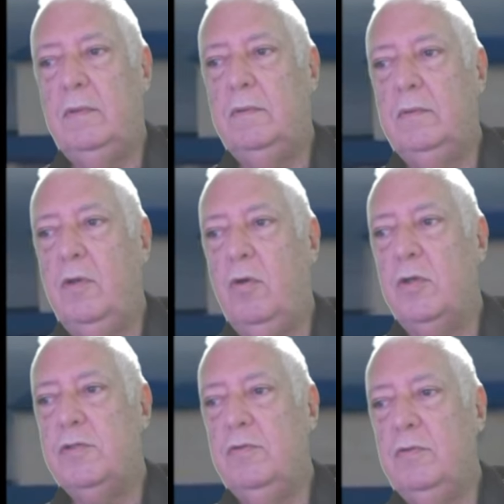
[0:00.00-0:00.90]
o
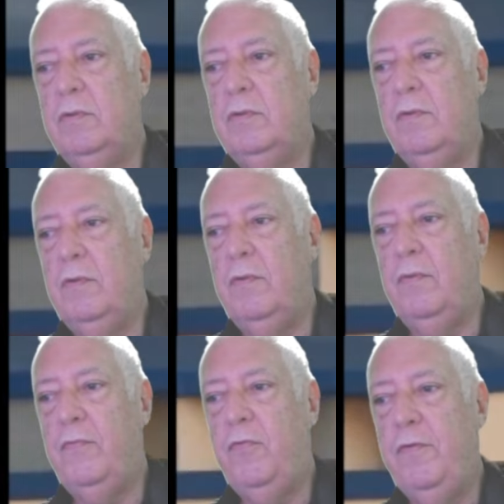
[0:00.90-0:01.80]
negócio
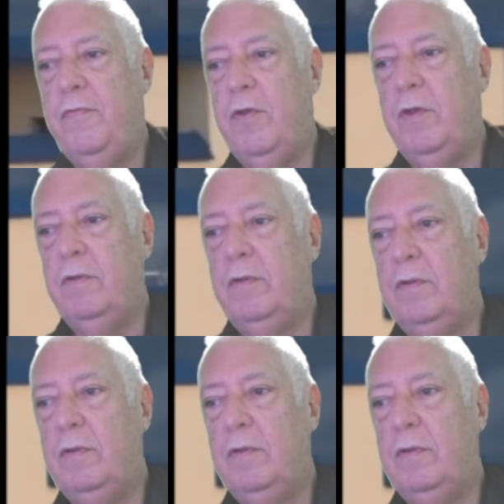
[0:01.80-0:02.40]
foi feio.